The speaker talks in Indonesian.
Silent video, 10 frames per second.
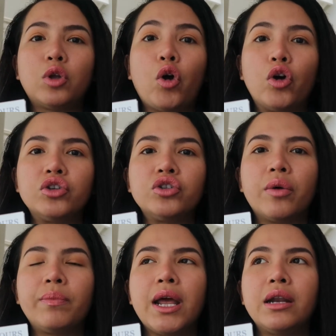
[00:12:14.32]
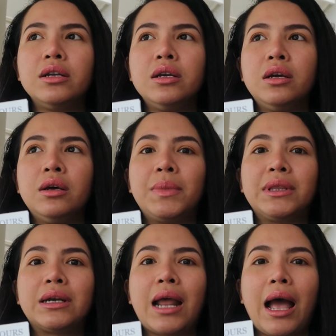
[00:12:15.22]
toko shop dan
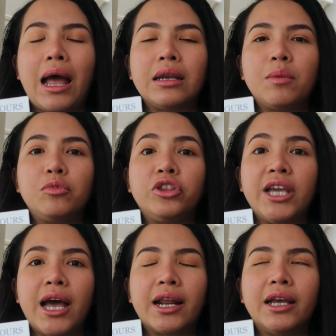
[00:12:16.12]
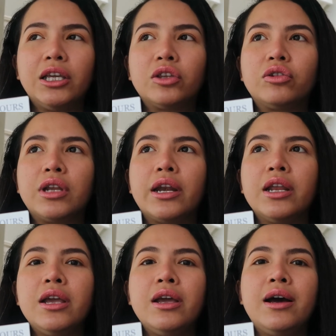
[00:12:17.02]
peternakannya Mutiara gitu
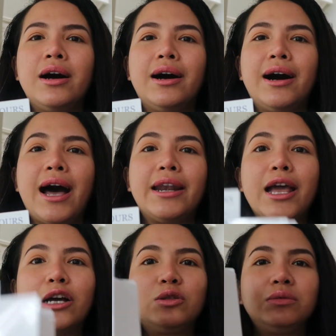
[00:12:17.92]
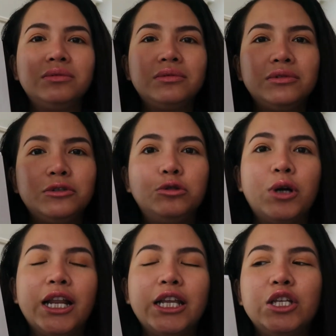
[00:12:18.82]
dan uh, ada yang
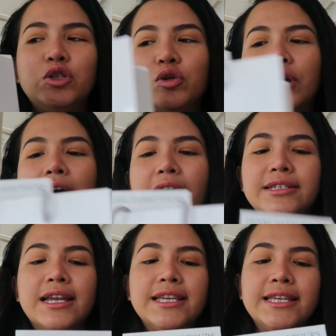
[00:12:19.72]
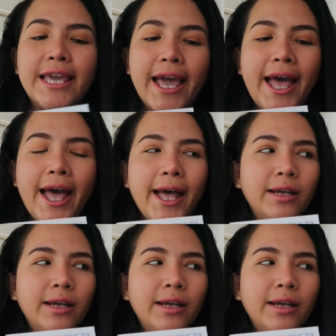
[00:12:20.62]
jual ini juga jadinya